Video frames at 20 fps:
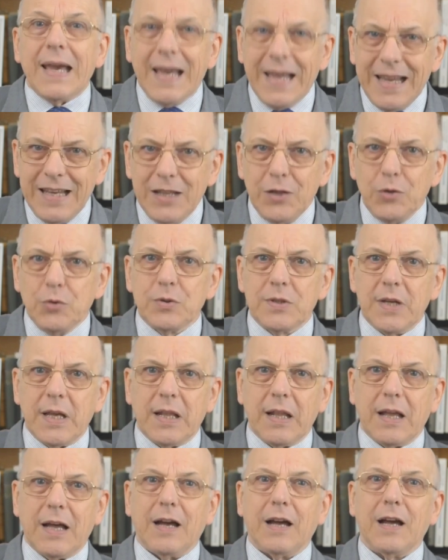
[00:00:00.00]
Elle nous
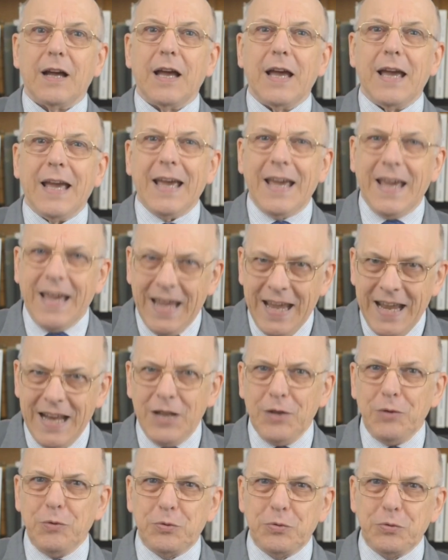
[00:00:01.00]
aidera,
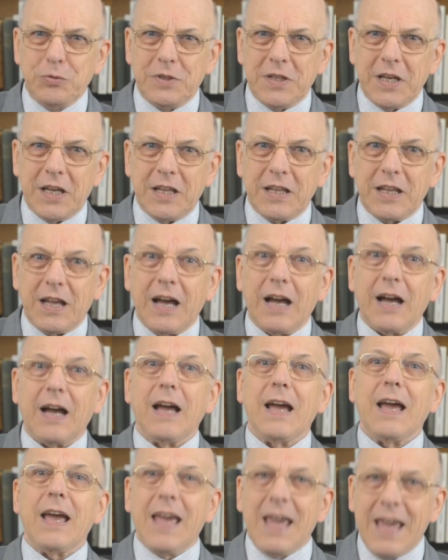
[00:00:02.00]
elle nous soutiendra,
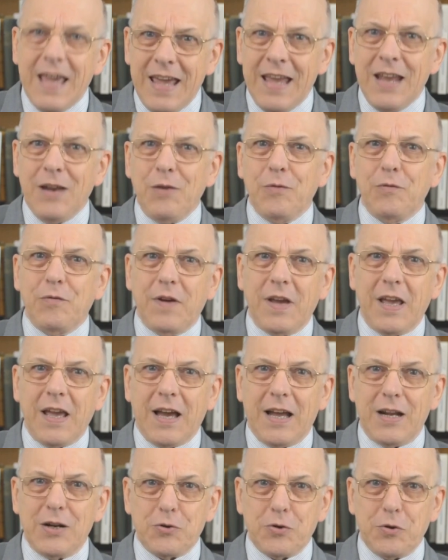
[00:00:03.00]
elle
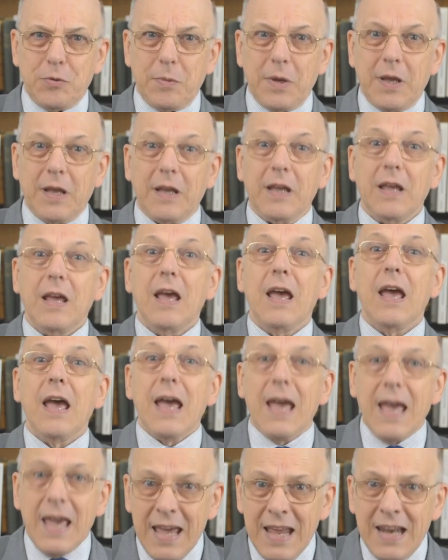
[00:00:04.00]
ouvrira le chemin,
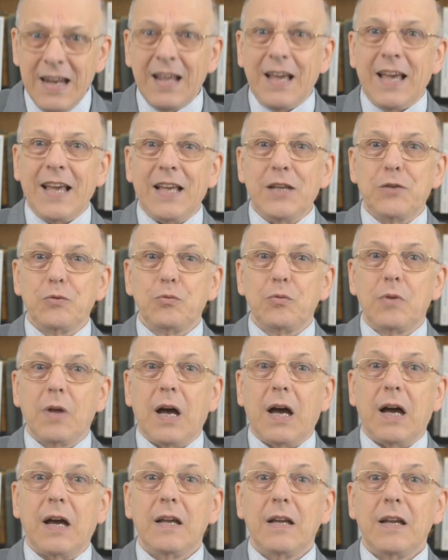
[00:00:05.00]
elle
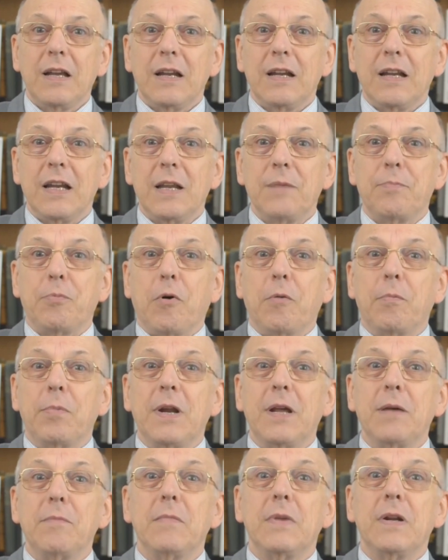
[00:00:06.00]
résoudra les
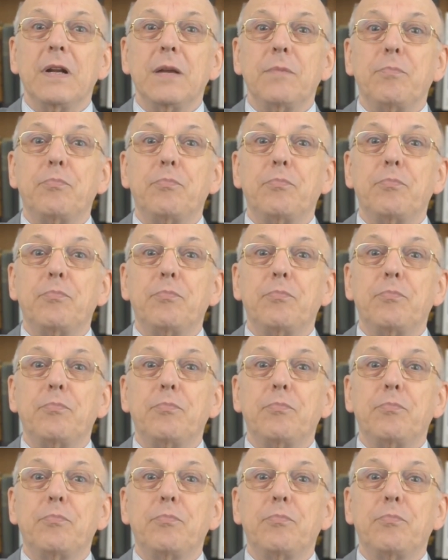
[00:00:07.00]
problèmes les